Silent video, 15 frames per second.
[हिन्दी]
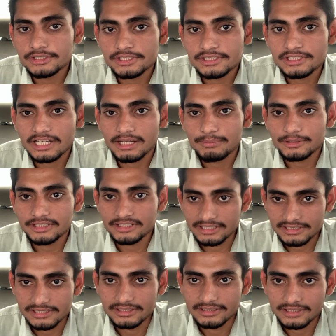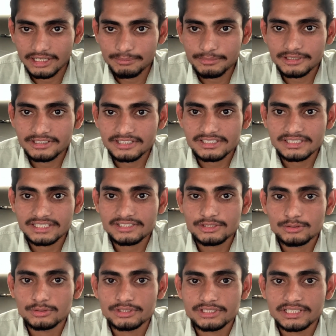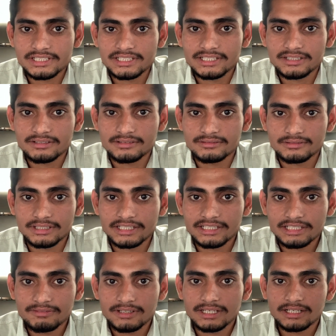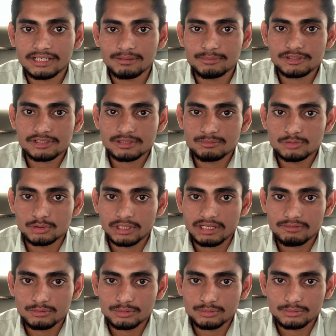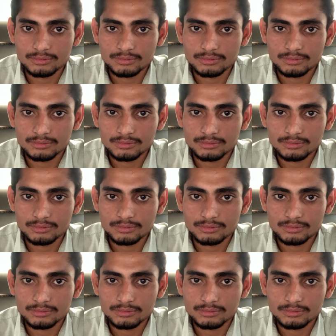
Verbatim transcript: चीज है आपकी ड्रेसिंग आपकी ड्रेसिंग ऐसी होनी चाहिए कि देखने वाला कम अज कम जो है वो